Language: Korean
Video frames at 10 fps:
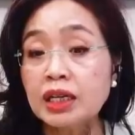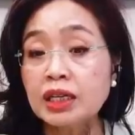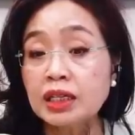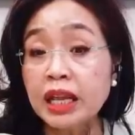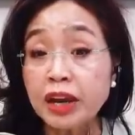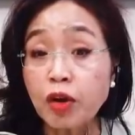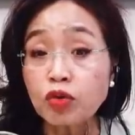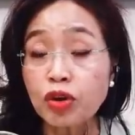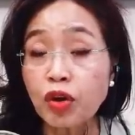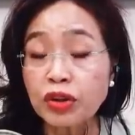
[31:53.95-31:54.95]
어,
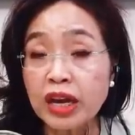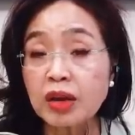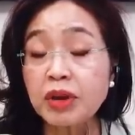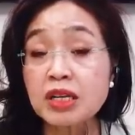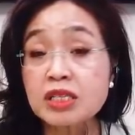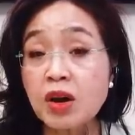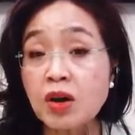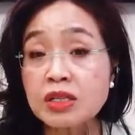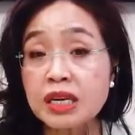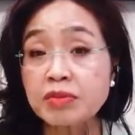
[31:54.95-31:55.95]
내렸고요.
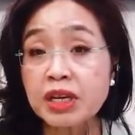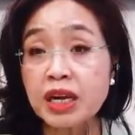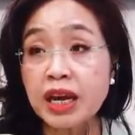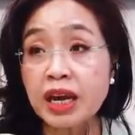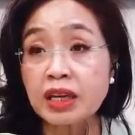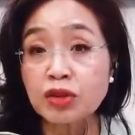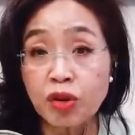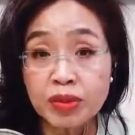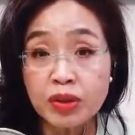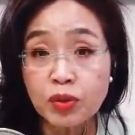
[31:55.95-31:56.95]
내리면서 사람들에게
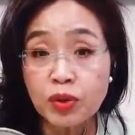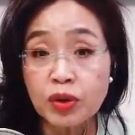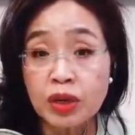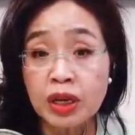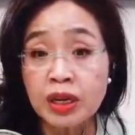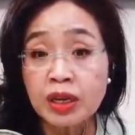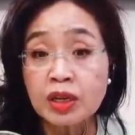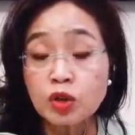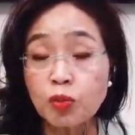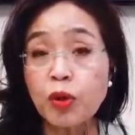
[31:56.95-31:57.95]
트럼프 대통령이
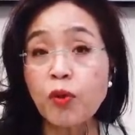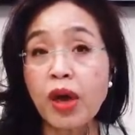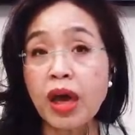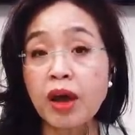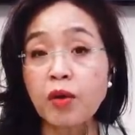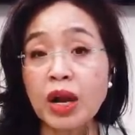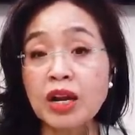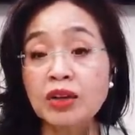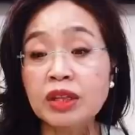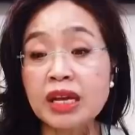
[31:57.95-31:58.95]
투표에
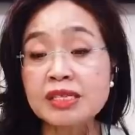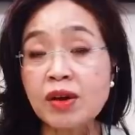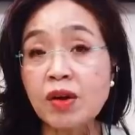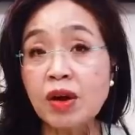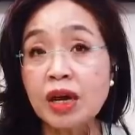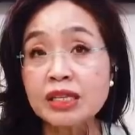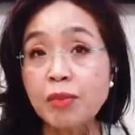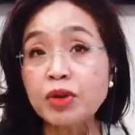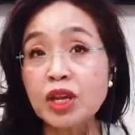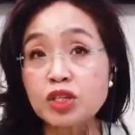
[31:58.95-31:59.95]
관련돼서
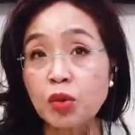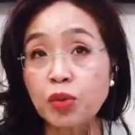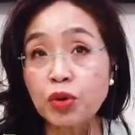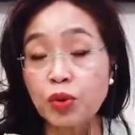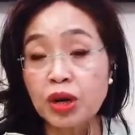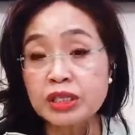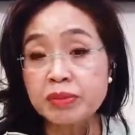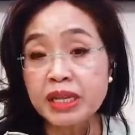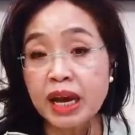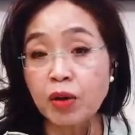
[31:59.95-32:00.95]
잘못된 정보를
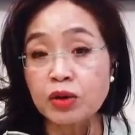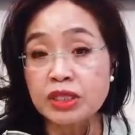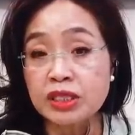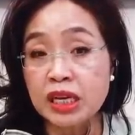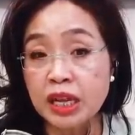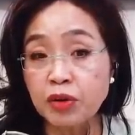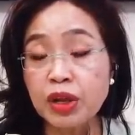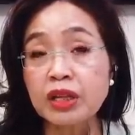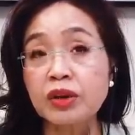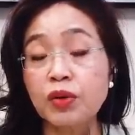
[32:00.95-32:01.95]
올렸습니다 하고 제대로
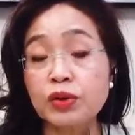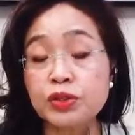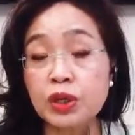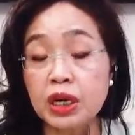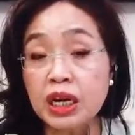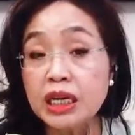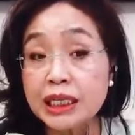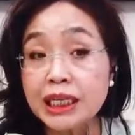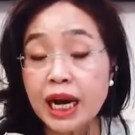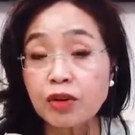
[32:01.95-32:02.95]
된 것을
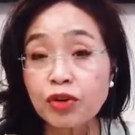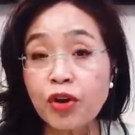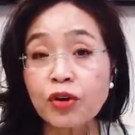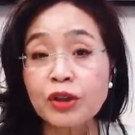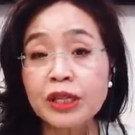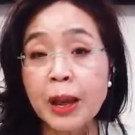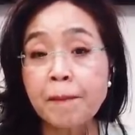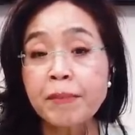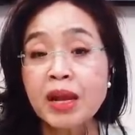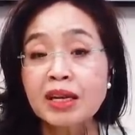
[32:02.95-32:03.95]
링크를 했고요. 그런데